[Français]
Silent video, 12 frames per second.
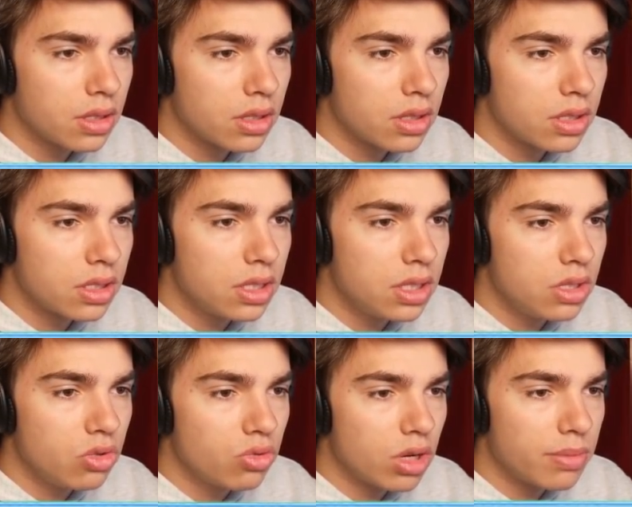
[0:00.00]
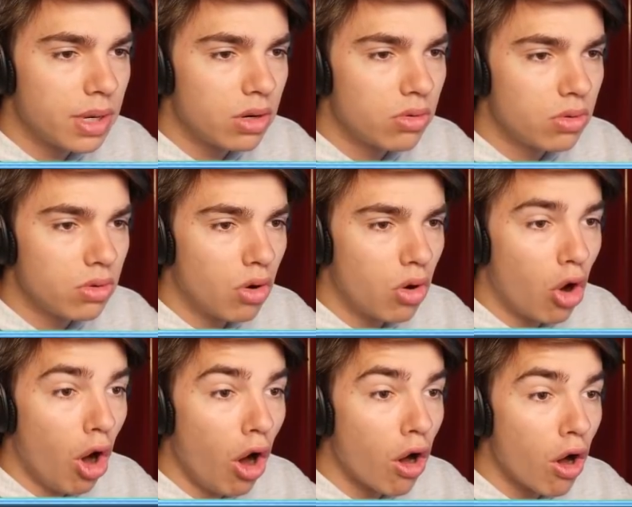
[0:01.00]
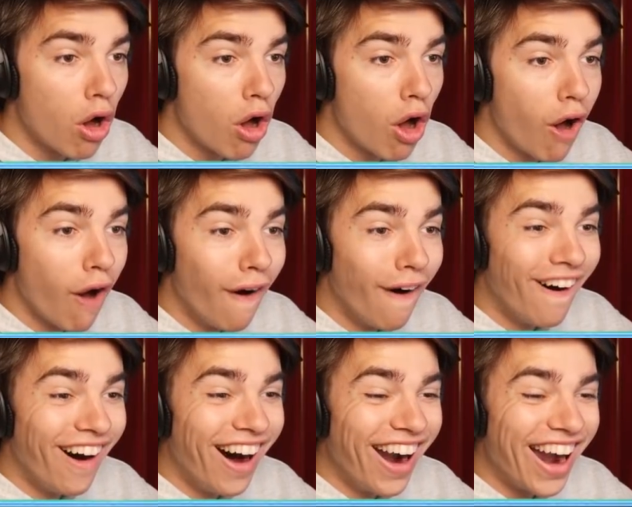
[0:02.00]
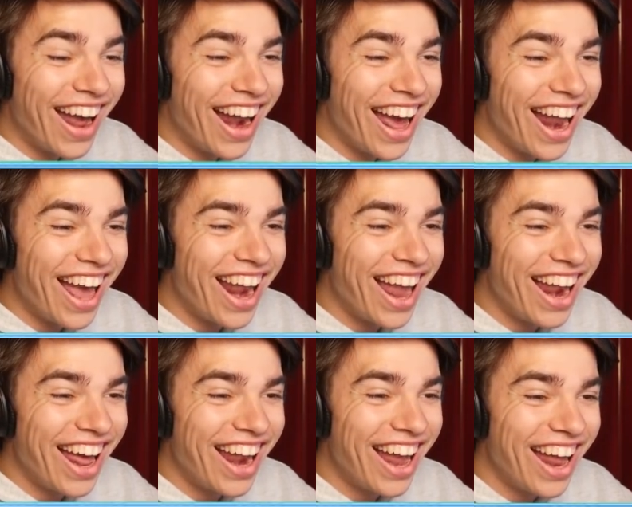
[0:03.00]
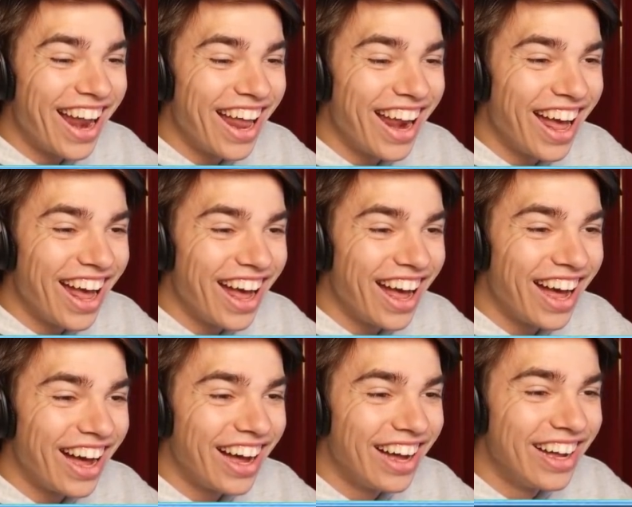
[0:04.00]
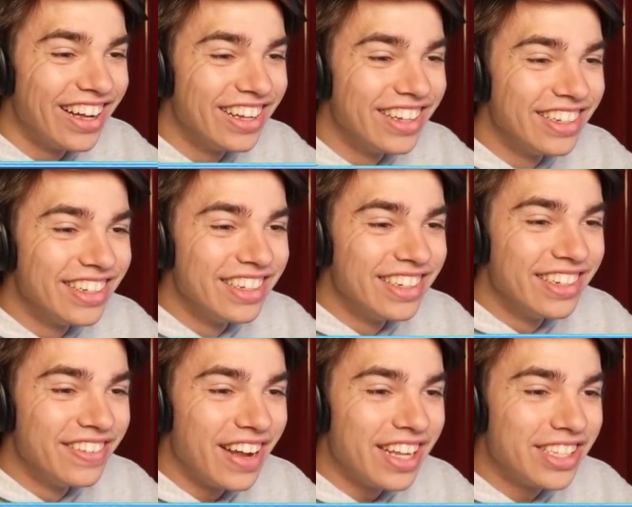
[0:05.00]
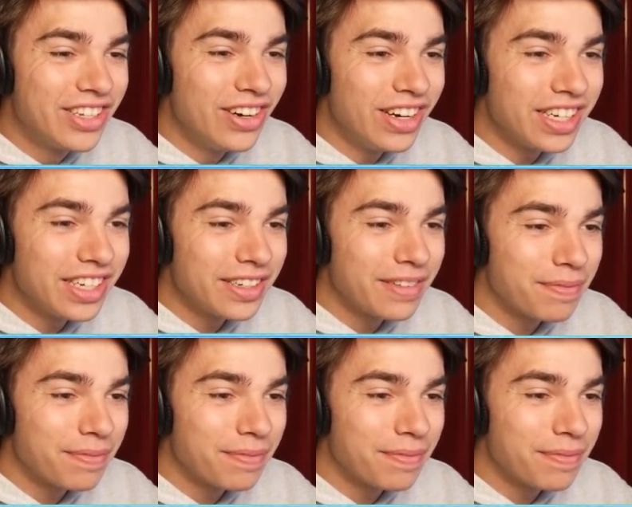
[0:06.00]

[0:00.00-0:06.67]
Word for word: S'il joue un ballon... Oh Oh là là là là là là là là Bah let's go hein.